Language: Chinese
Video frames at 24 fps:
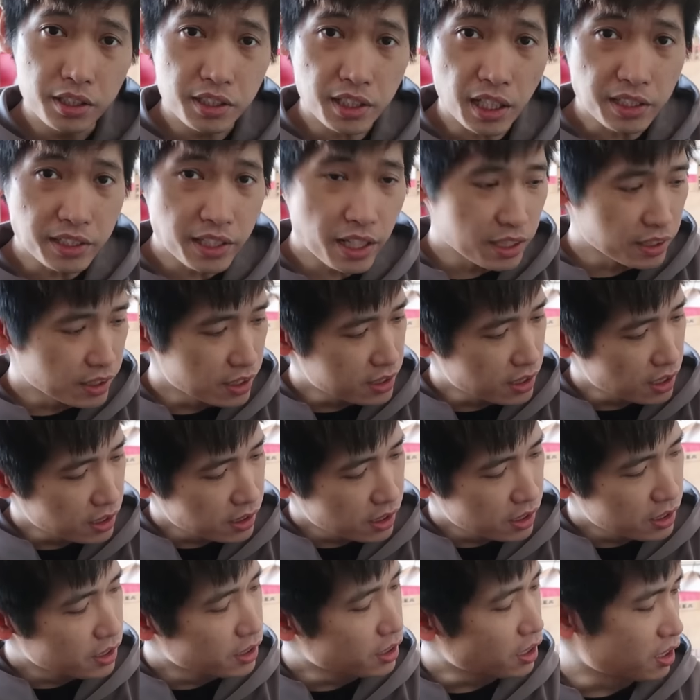第三件，第三
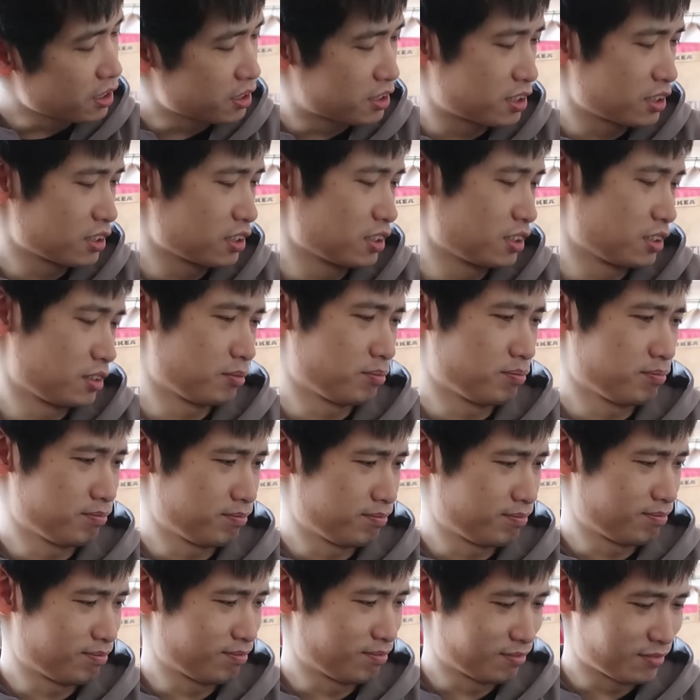件应该是，
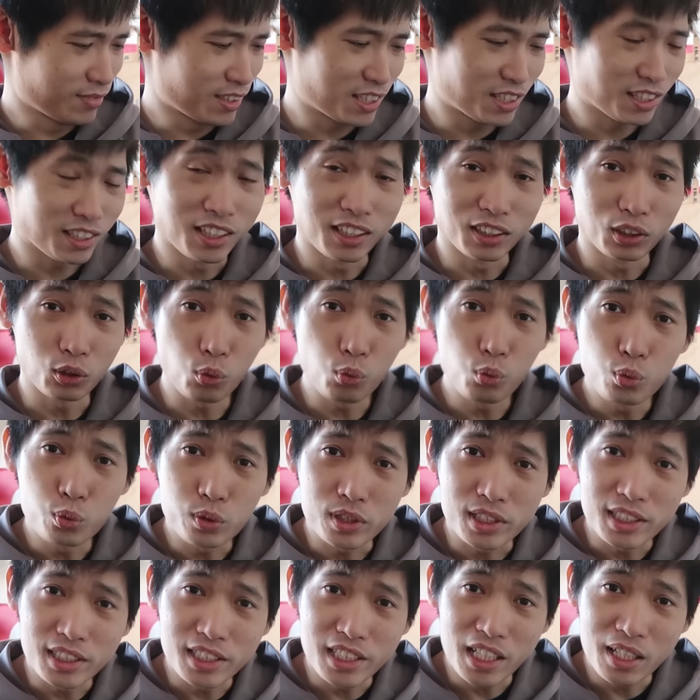嗯。是个动物
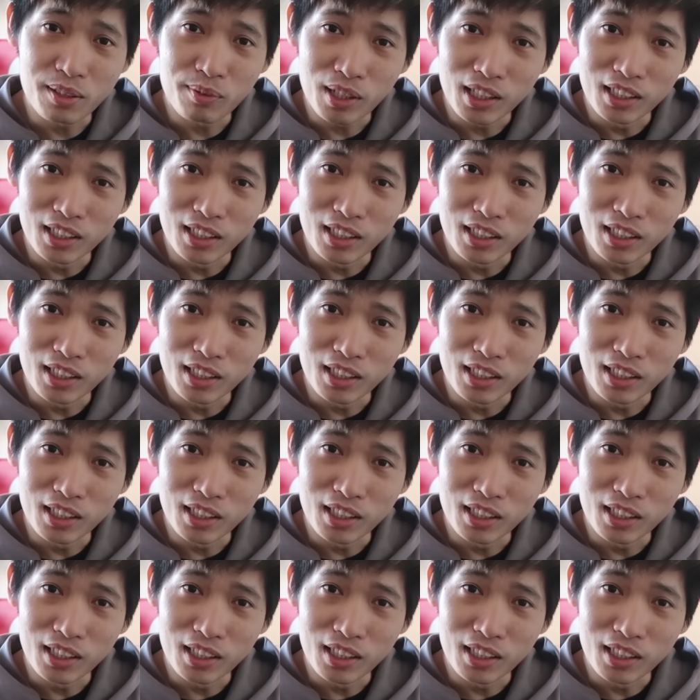世界